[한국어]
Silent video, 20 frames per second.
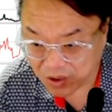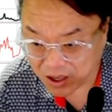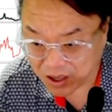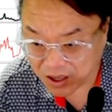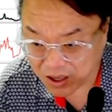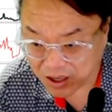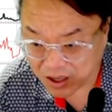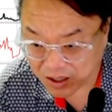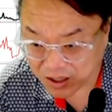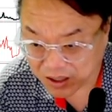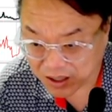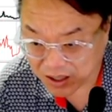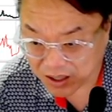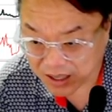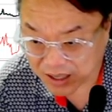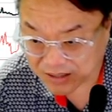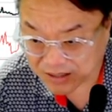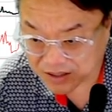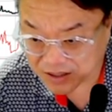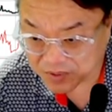
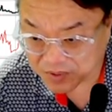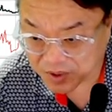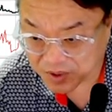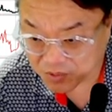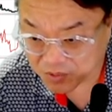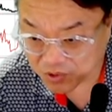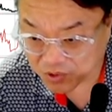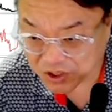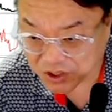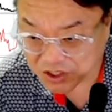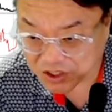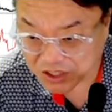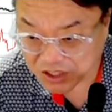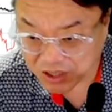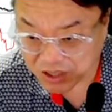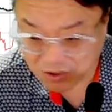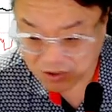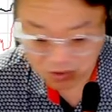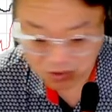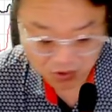올라갔으면
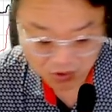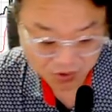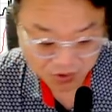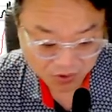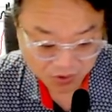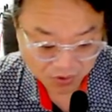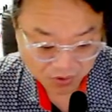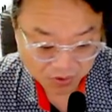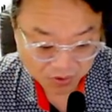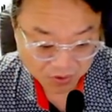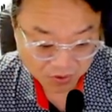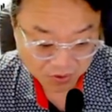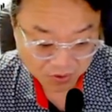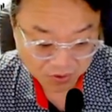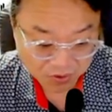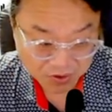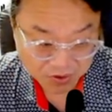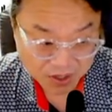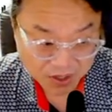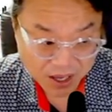무너지지 않고
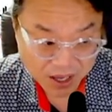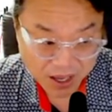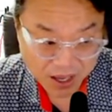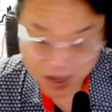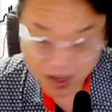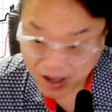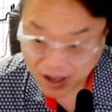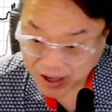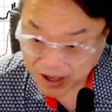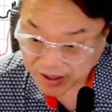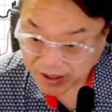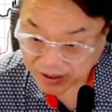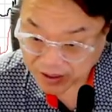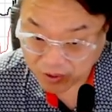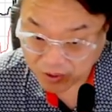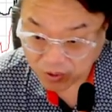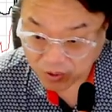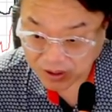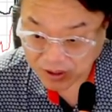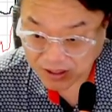어떻게
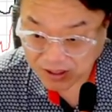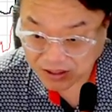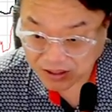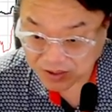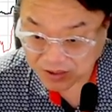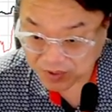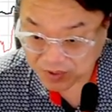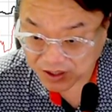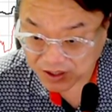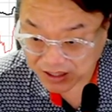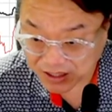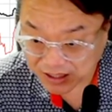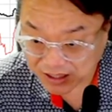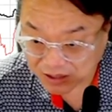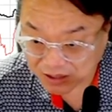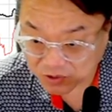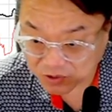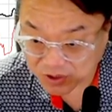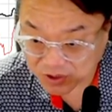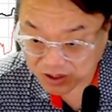이렇게
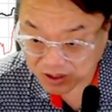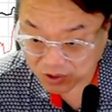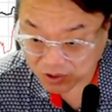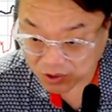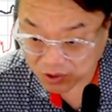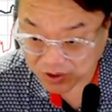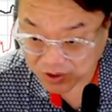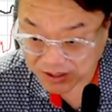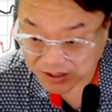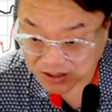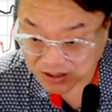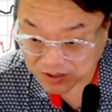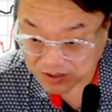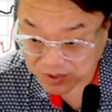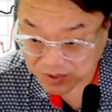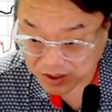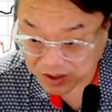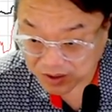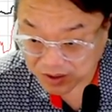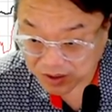올라탔으면 하락한 추세 이렇게
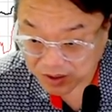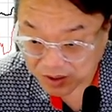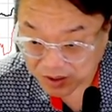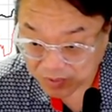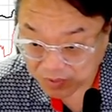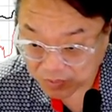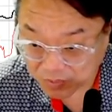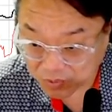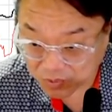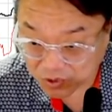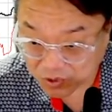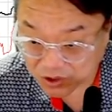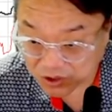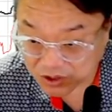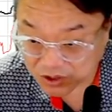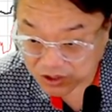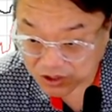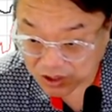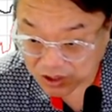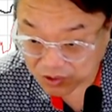돌려냈으면
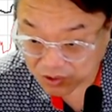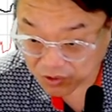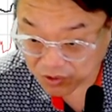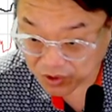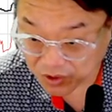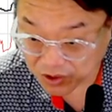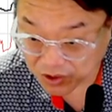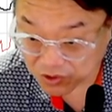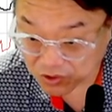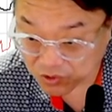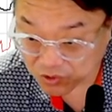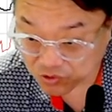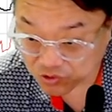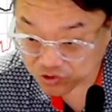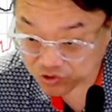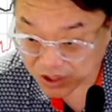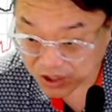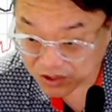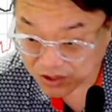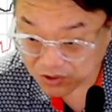무너지지 않고
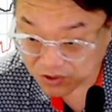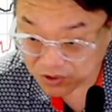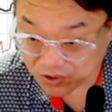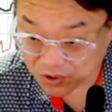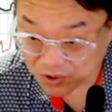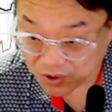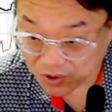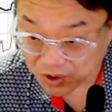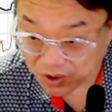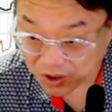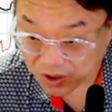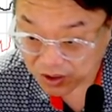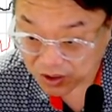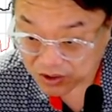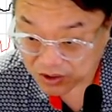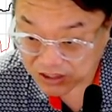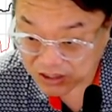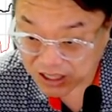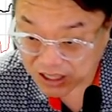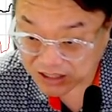이런 트렌드로
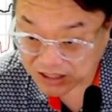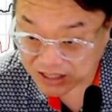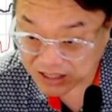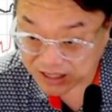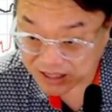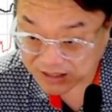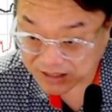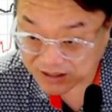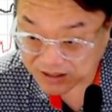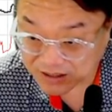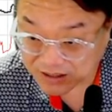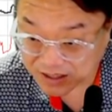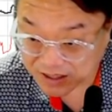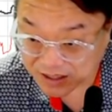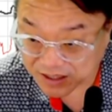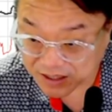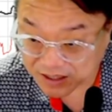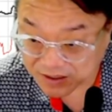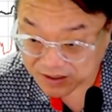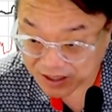쫙 잘
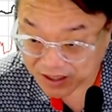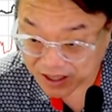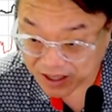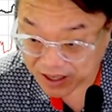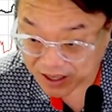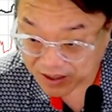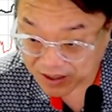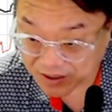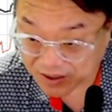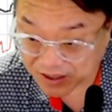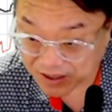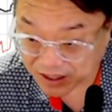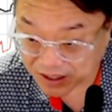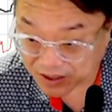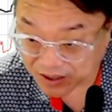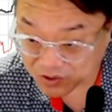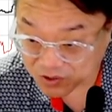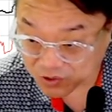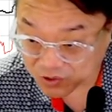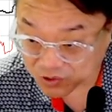갔었어야 되는데
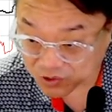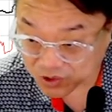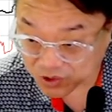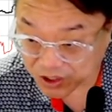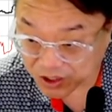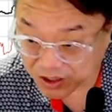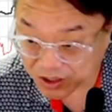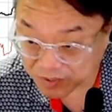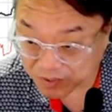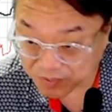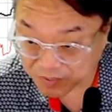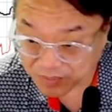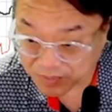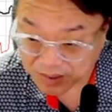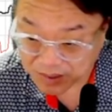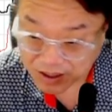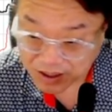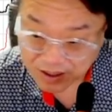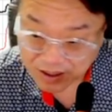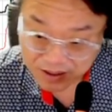이거 약간 줄이
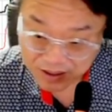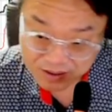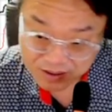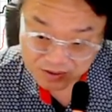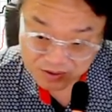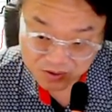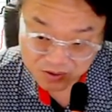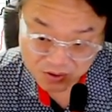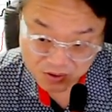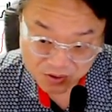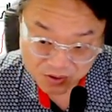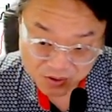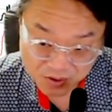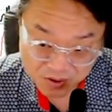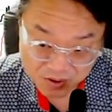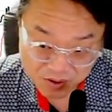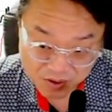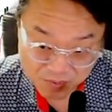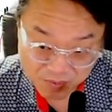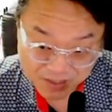
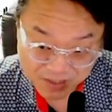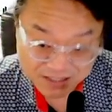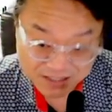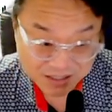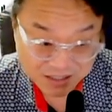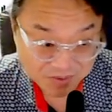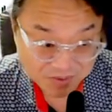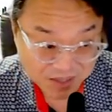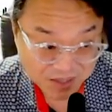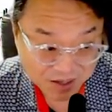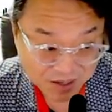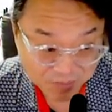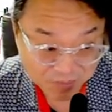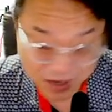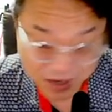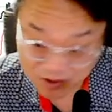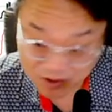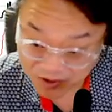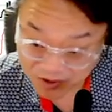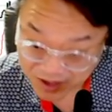그죠? 맞지
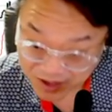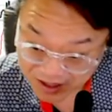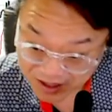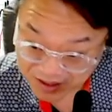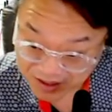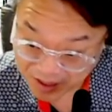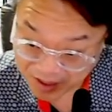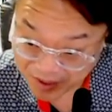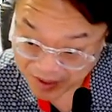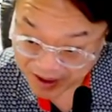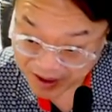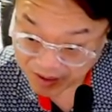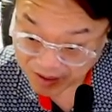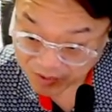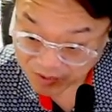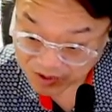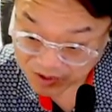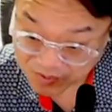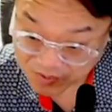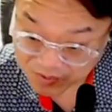않습니다. 그 펜으로 했기
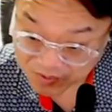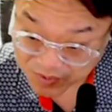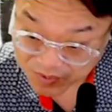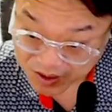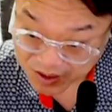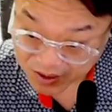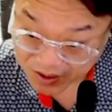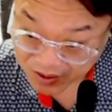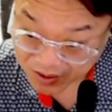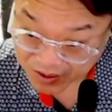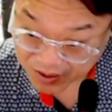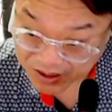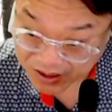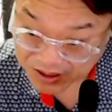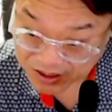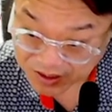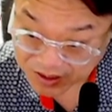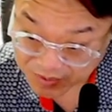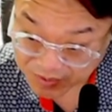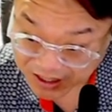때문에 무슨
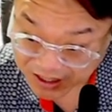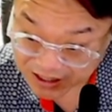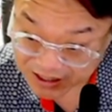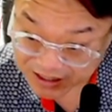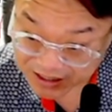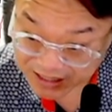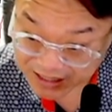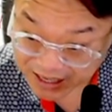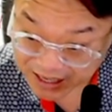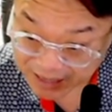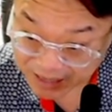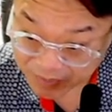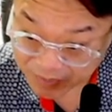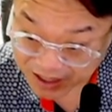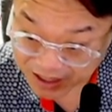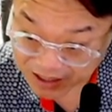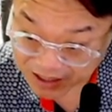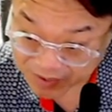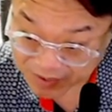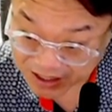어딘 말하는 걸
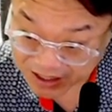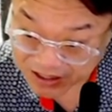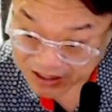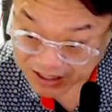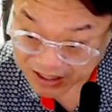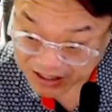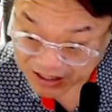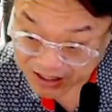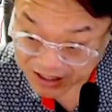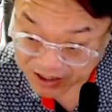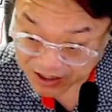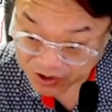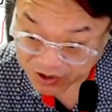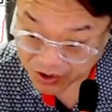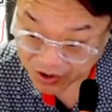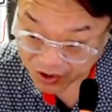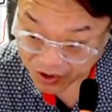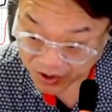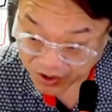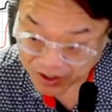말한 말하는지
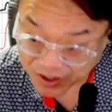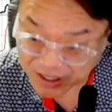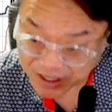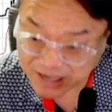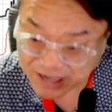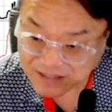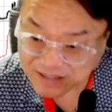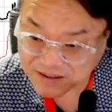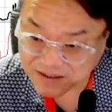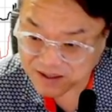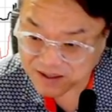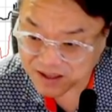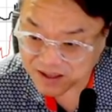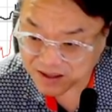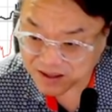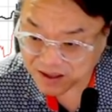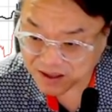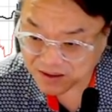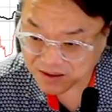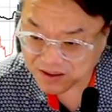아시겠죠? 이렇게
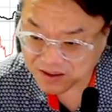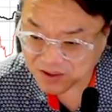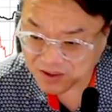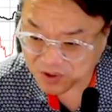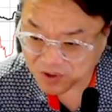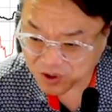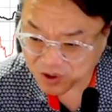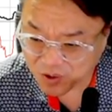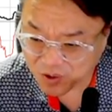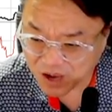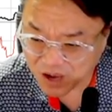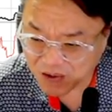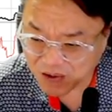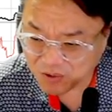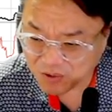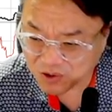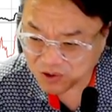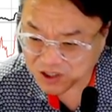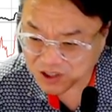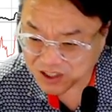갔어야 되는데 그러지
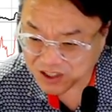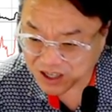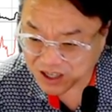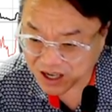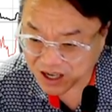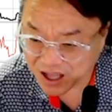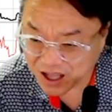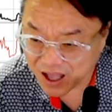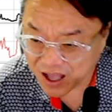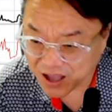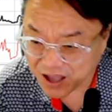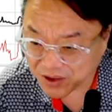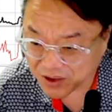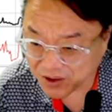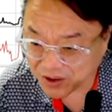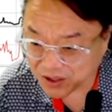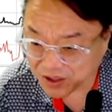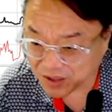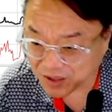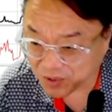못하고 확 무너지니까
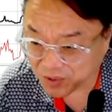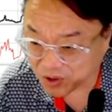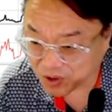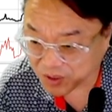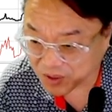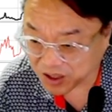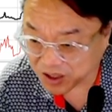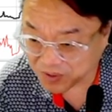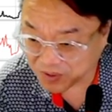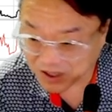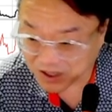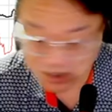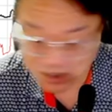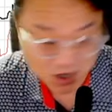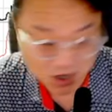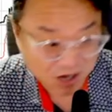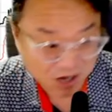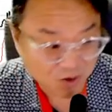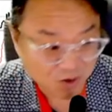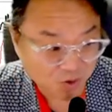여기가 뭐로
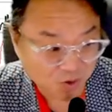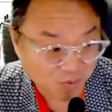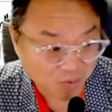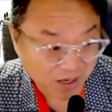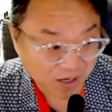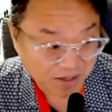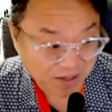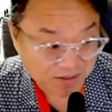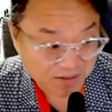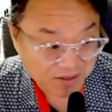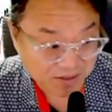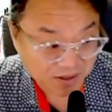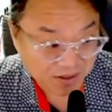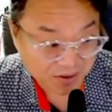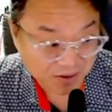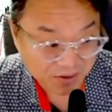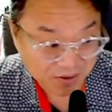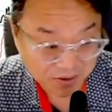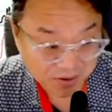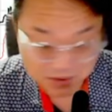바뀝니까? 저항으로 또
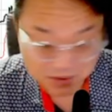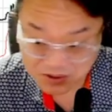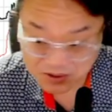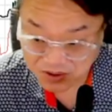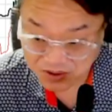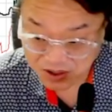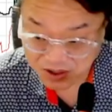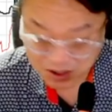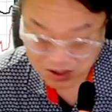바뀌었어요.